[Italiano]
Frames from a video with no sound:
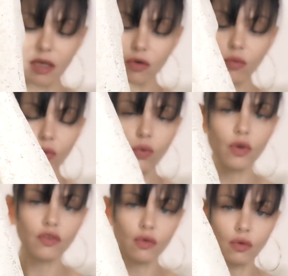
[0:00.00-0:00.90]
che
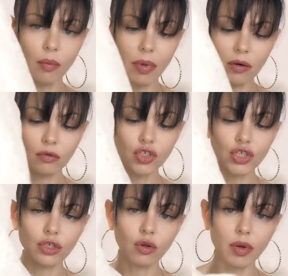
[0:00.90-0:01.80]
comunque sono a
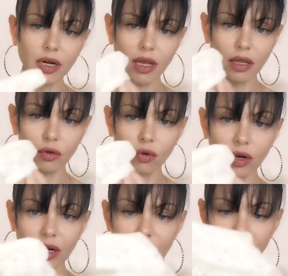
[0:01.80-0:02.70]
palloncino perché
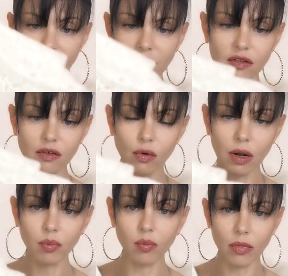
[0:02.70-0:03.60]
hanno l'elastico
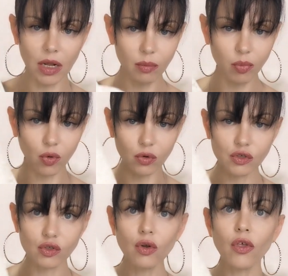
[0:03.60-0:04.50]
al, al
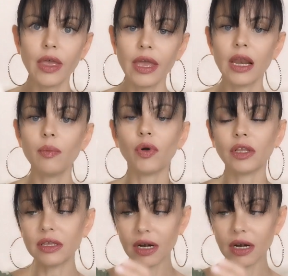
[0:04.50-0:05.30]
polso e le puoi